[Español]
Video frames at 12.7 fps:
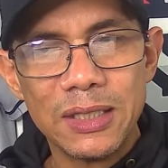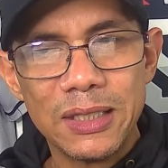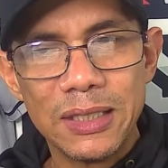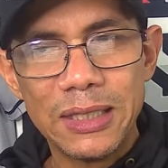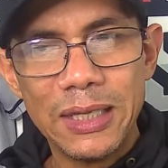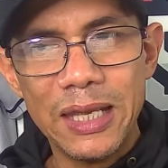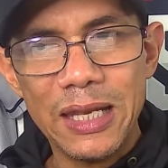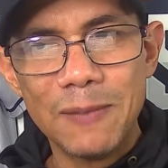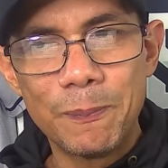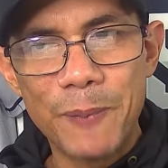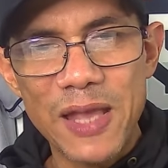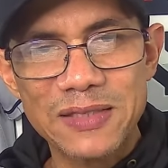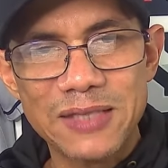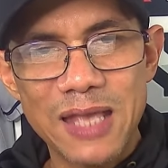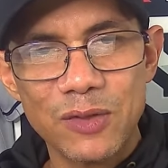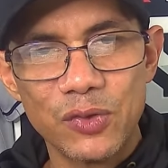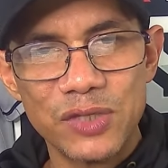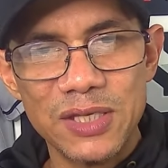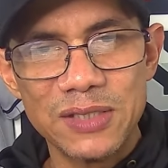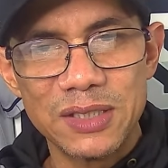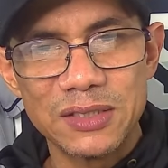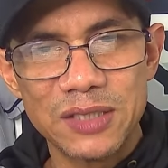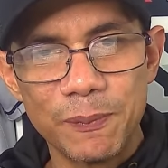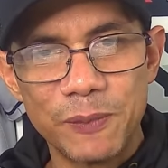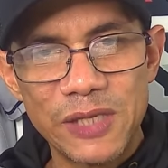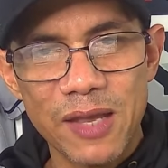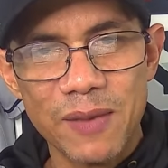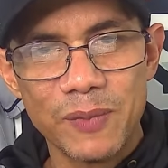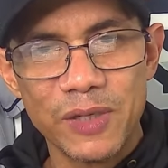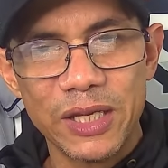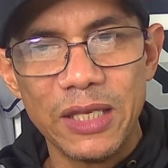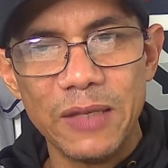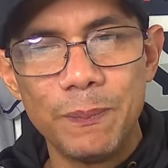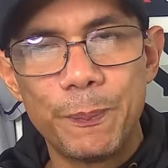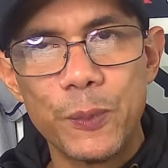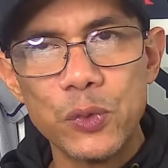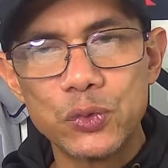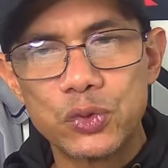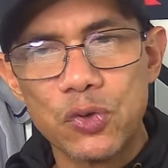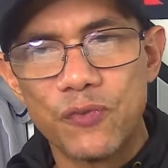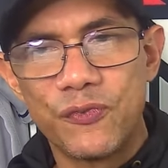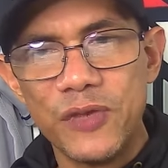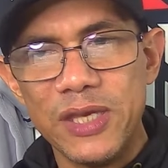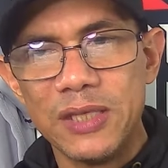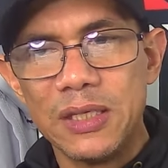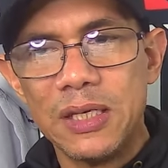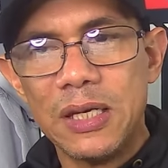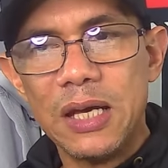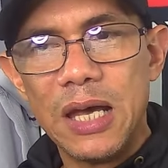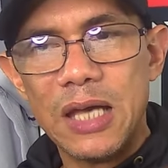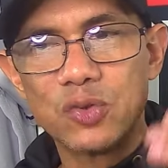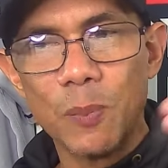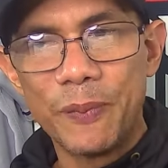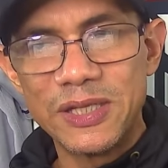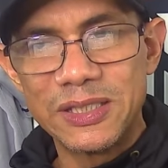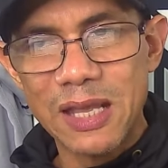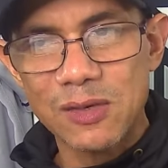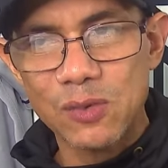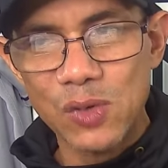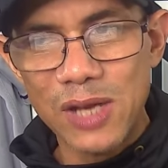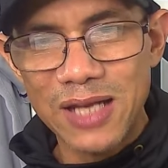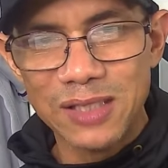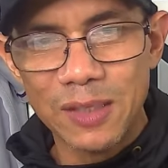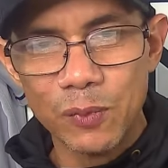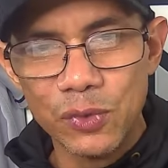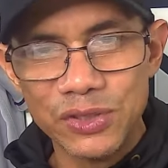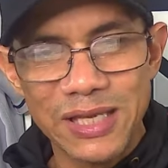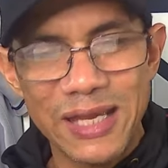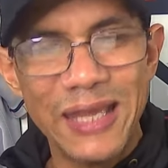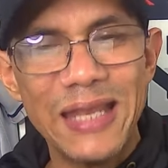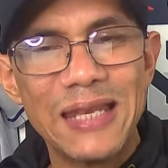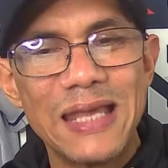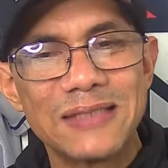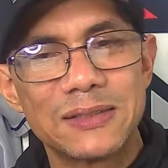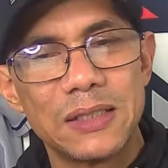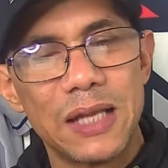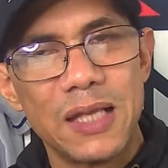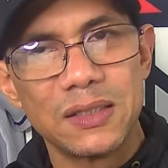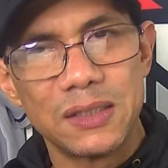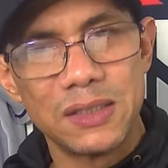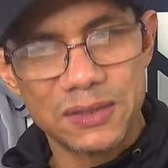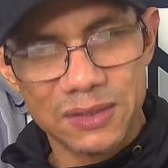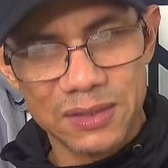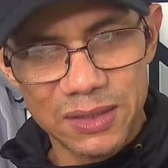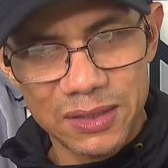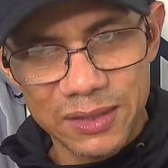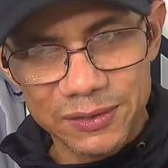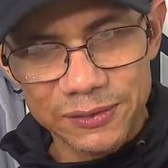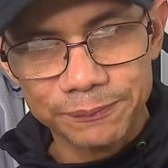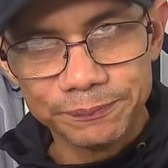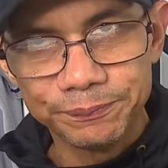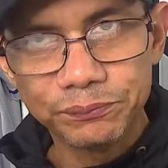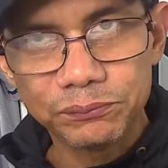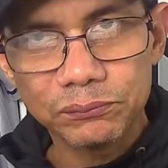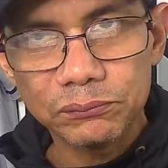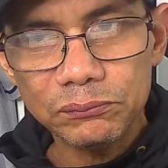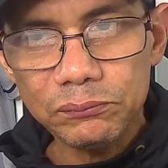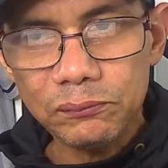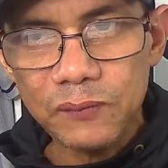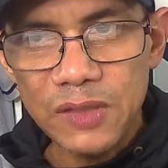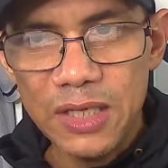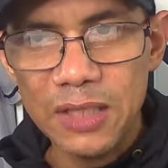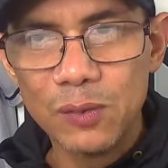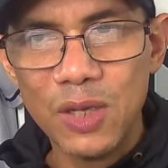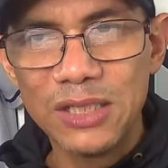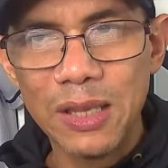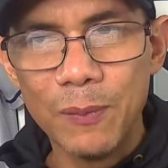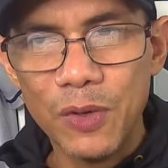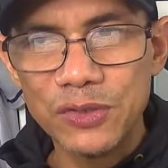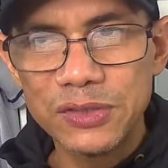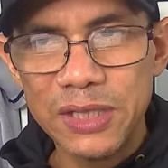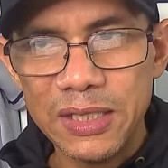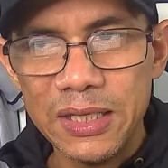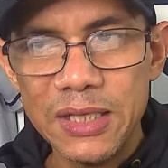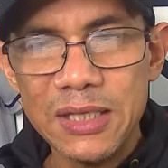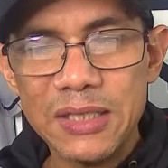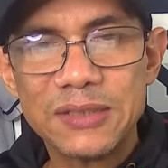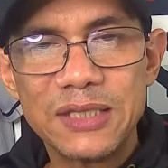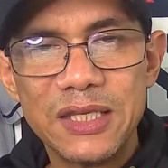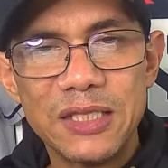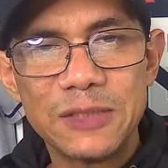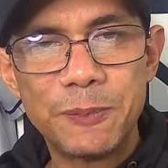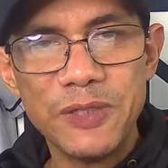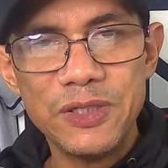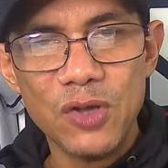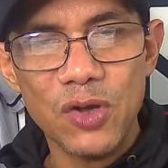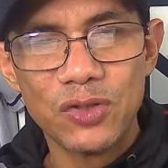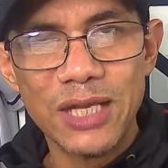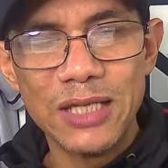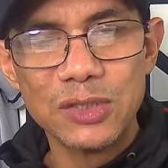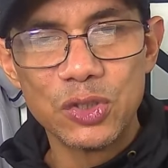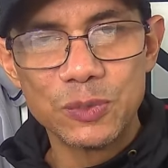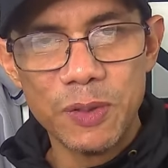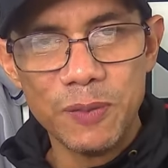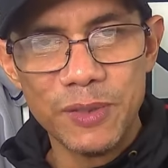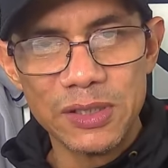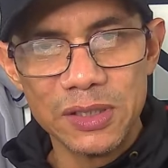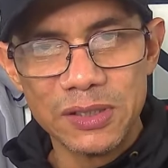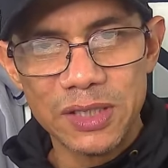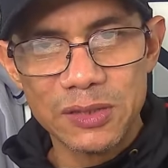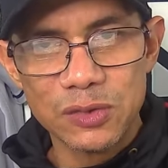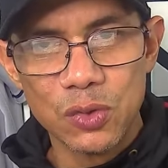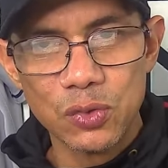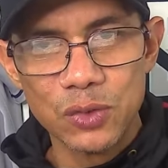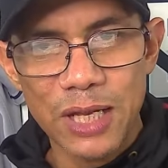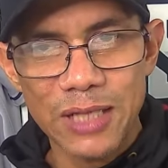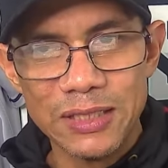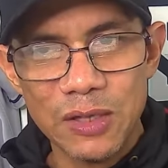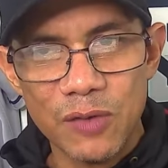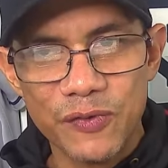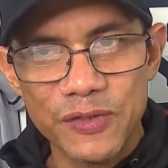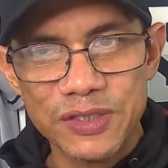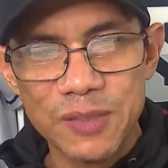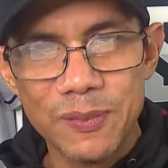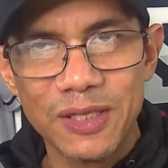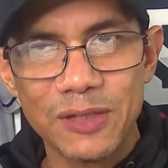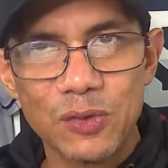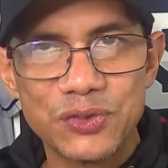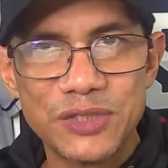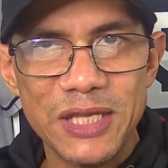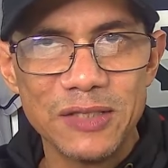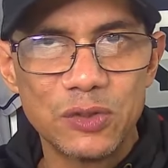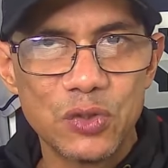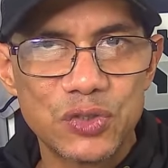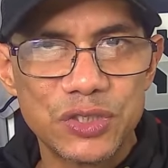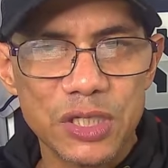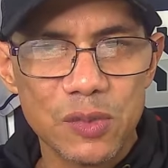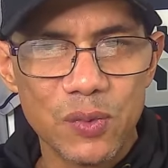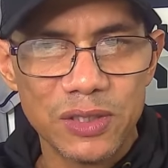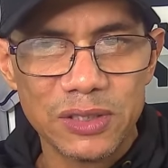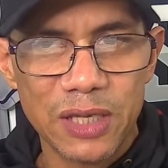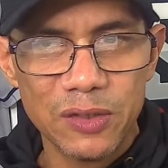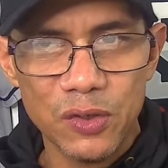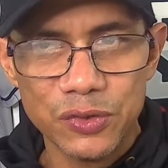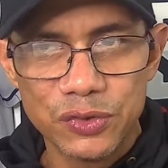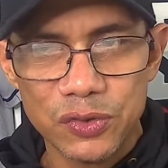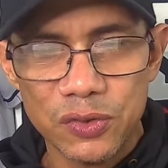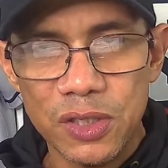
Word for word: el pasado 10 de septiembre y puso fin a su espectacular debut en las grandes ligas. El guardabosque se despidió del 2023 con una línea ofensiva de 258,